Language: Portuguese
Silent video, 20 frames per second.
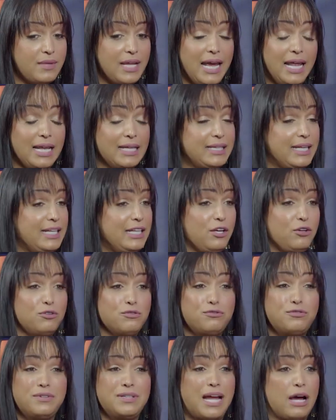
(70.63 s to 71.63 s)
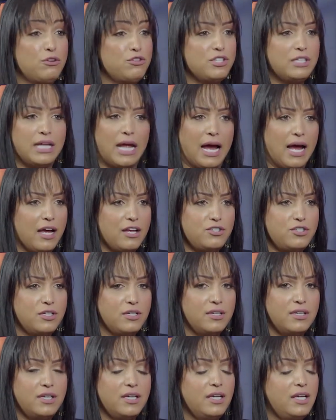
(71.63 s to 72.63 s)
ela atendeu no final de tarde
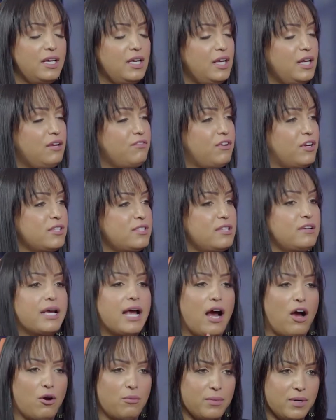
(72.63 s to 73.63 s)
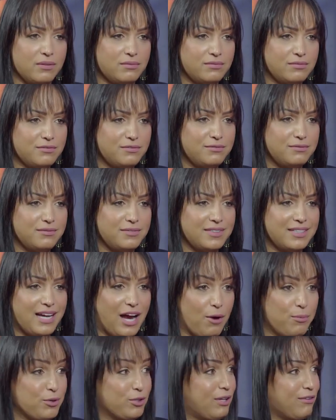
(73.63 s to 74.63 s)
e falou assim: calma,
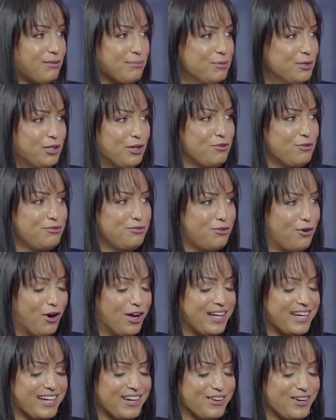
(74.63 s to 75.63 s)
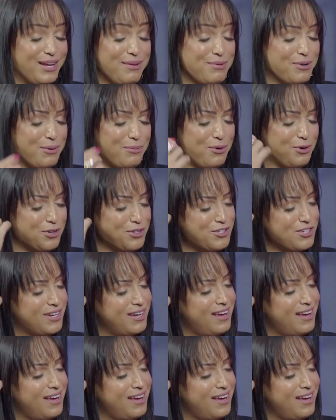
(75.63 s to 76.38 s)
calma, eu estava muito eufórica, eu lembro como hoje.